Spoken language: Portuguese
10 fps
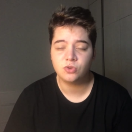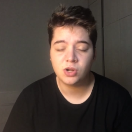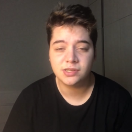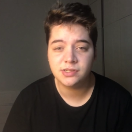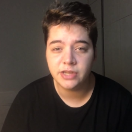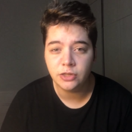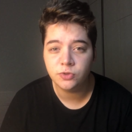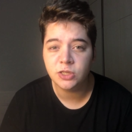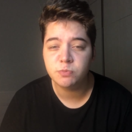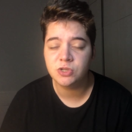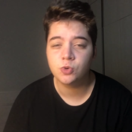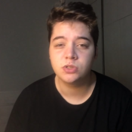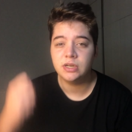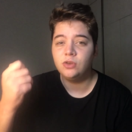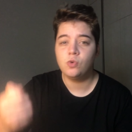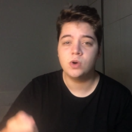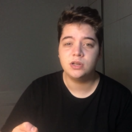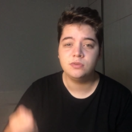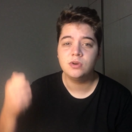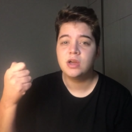você coloca 100, 200 pessoas
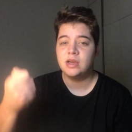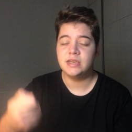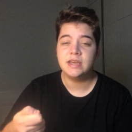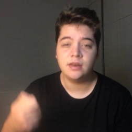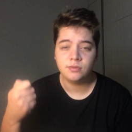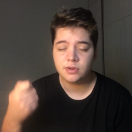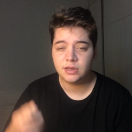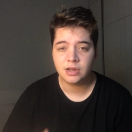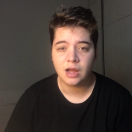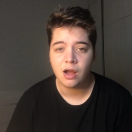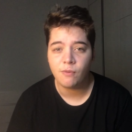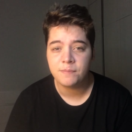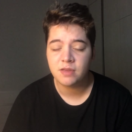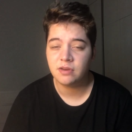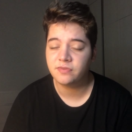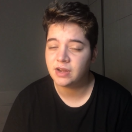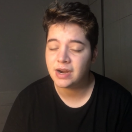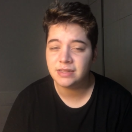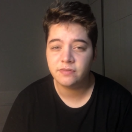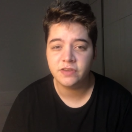leiloando e querendo aquele carro, vai ficar
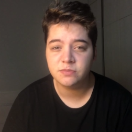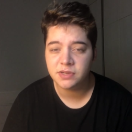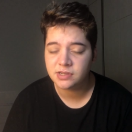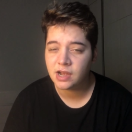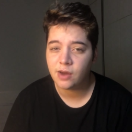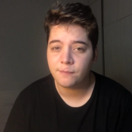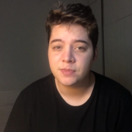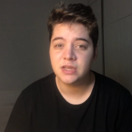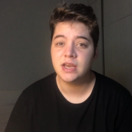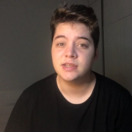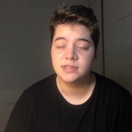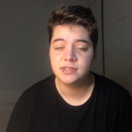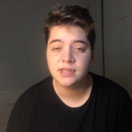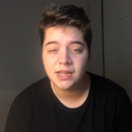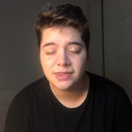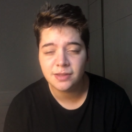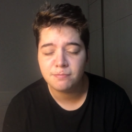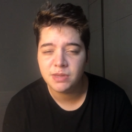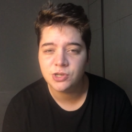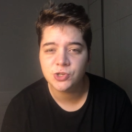cada vez mais caro. E é
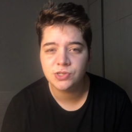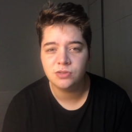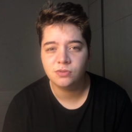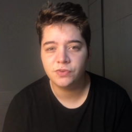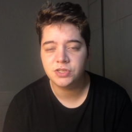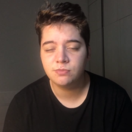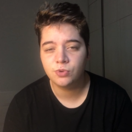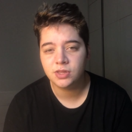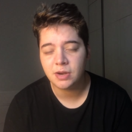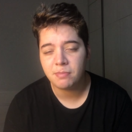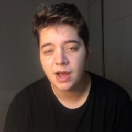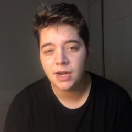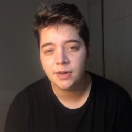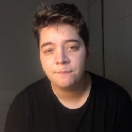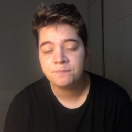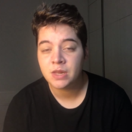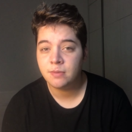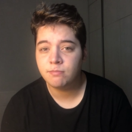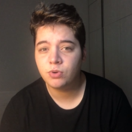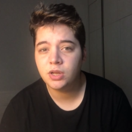exatamente assim que o Facebook trabalha.
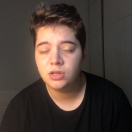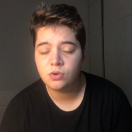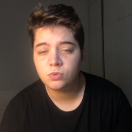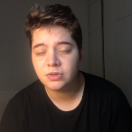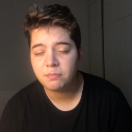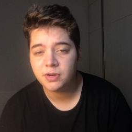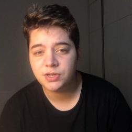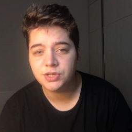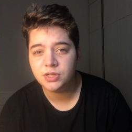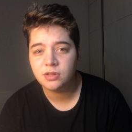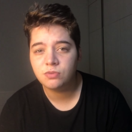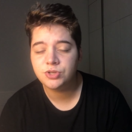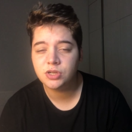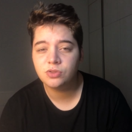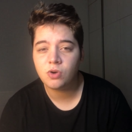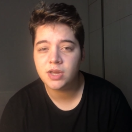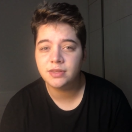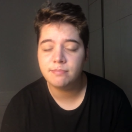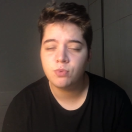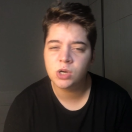Porém, em contrapartida, o TikTok
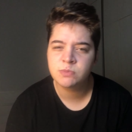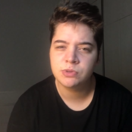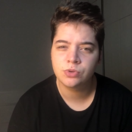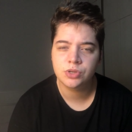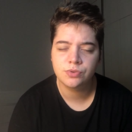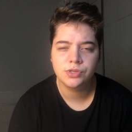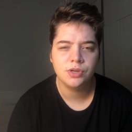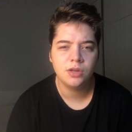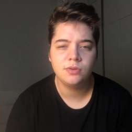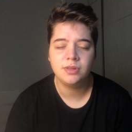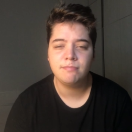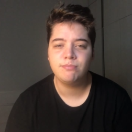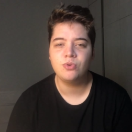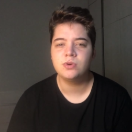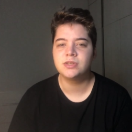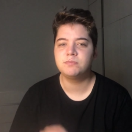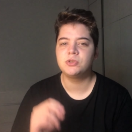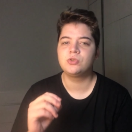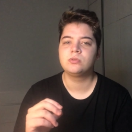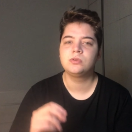ele tem poucas pessoas anunciando e tem poucas
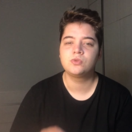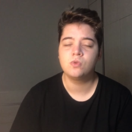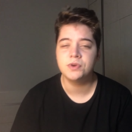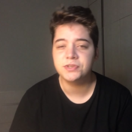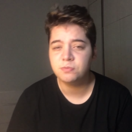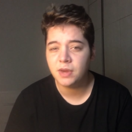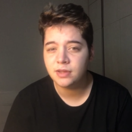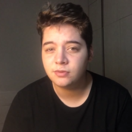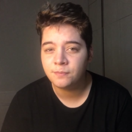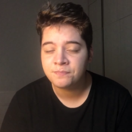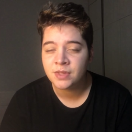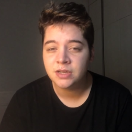pessoas com conhecimento